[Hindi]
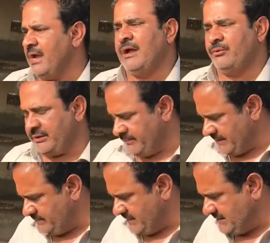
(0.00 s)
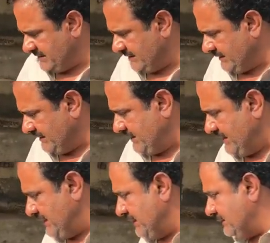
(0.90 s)
उनके पास भी अच्छी कैटेगरी
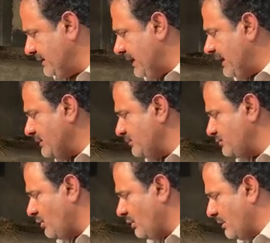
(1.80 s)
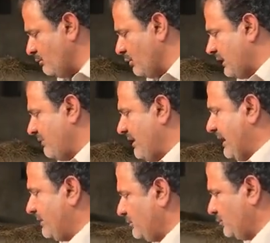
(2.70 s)
है ये सारा जो शौक हमको करवाया
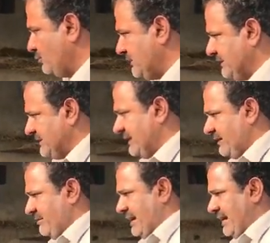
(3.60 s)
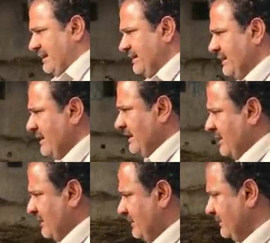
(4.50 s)
है दोसू जत ने करवाया है दोसू जत ने